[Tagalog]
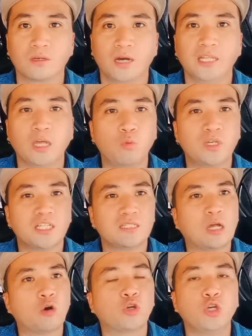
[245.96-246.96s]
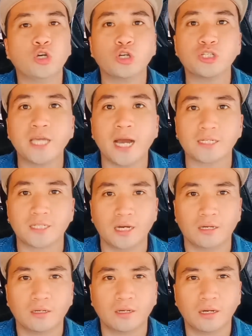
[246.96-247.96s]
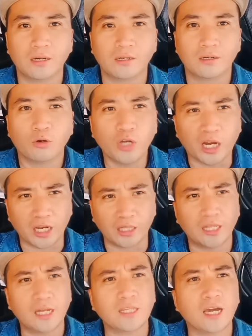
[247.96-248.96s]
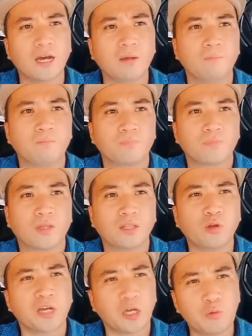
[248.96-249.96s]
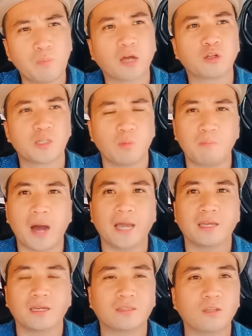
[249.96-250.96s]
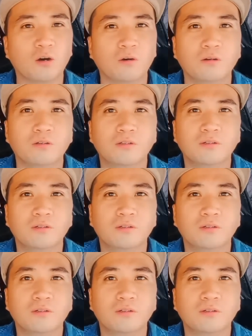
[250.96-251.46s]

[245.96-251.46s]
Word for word: Hana which is naku-curious nga siya. Uy, ang ganda niya. Ano kaya yung meron sa babaeng ito?